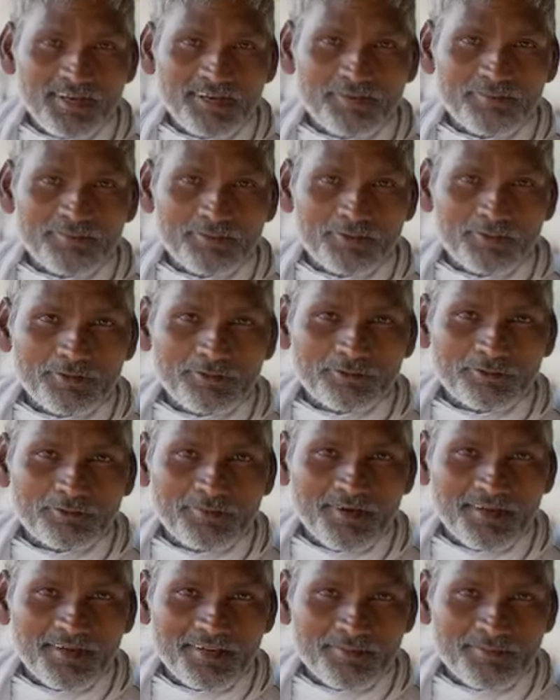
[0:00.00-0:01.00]
नाम विनोद
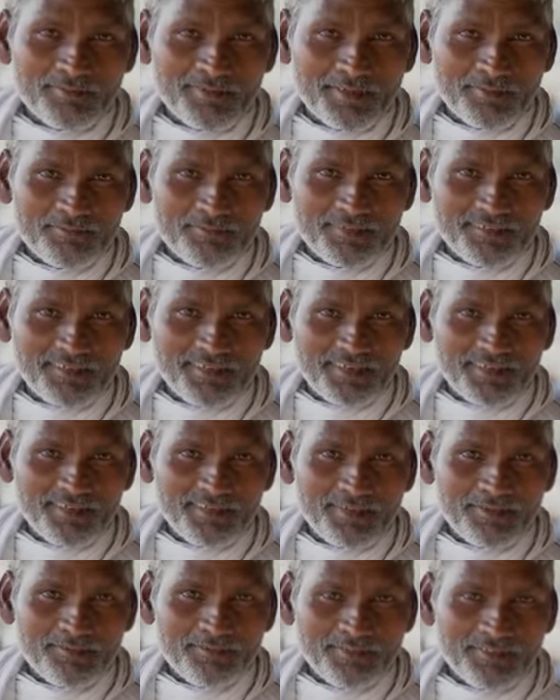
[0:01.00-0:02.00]
कुमार है मेरे पिता का
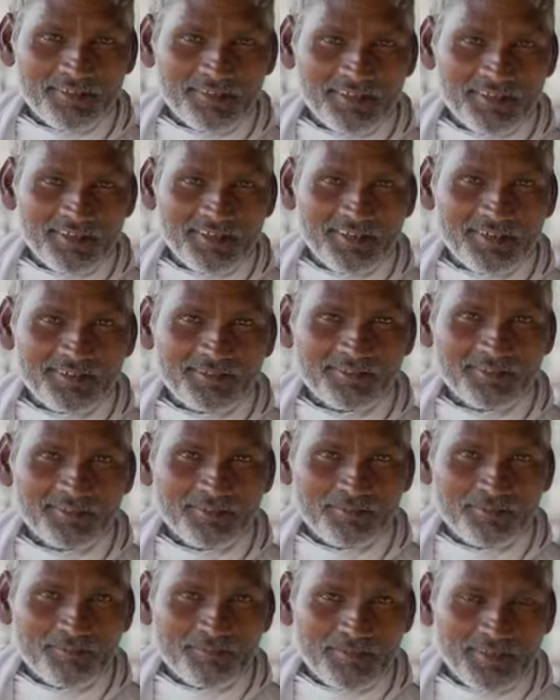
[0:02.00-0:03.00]
नाम दीनानाथ
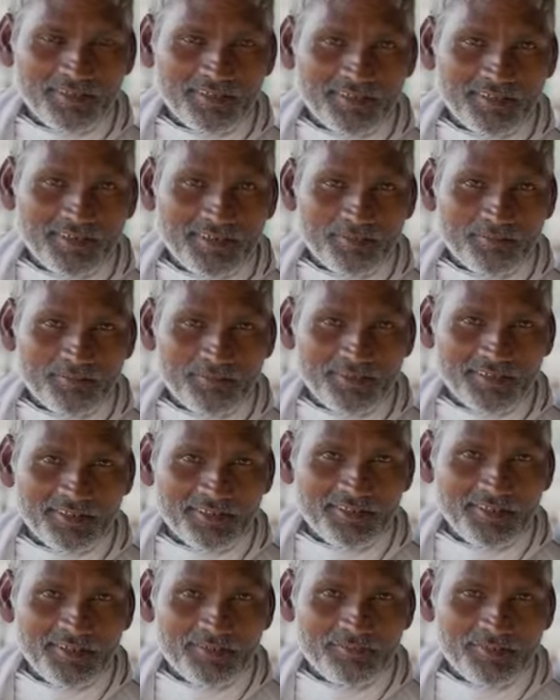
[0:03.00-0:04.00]
मैं ग्राम
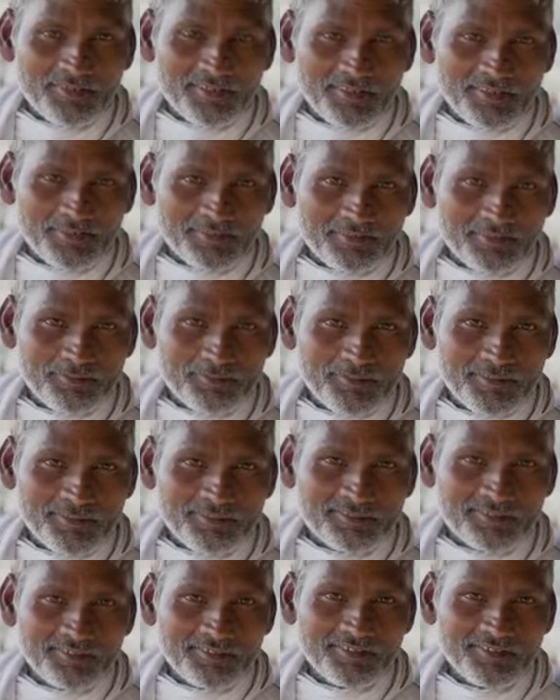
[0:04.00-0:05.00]
मुकरिया विकासखंड
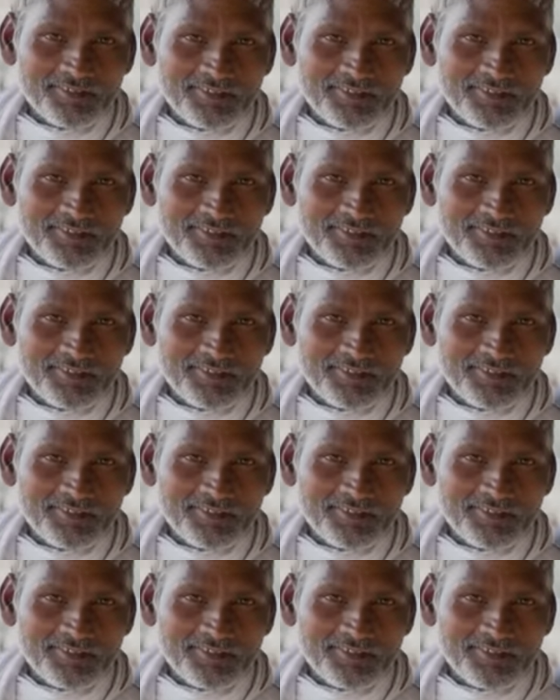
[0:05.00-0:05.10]
मासी